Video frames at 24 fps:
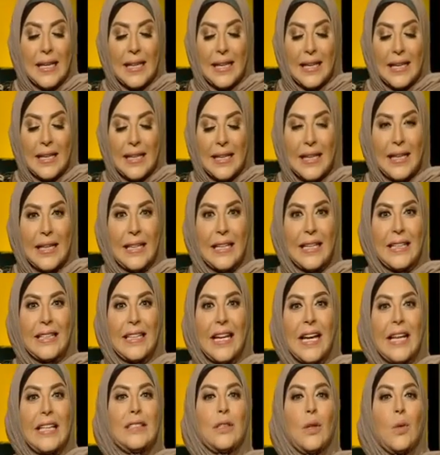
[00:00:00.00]
إيه، إيه،
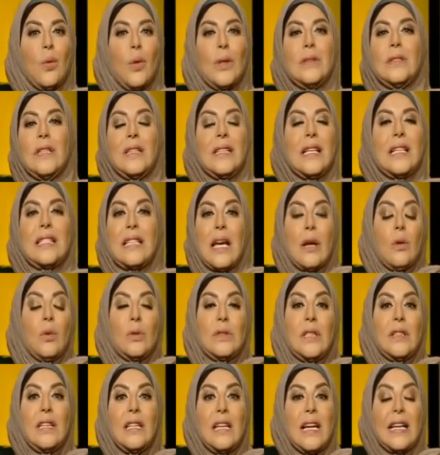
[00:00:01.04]
ناحيه الوطن نزعه
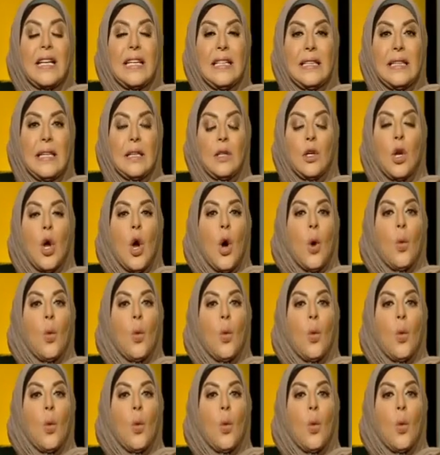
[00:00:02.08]
الوطنيه جدا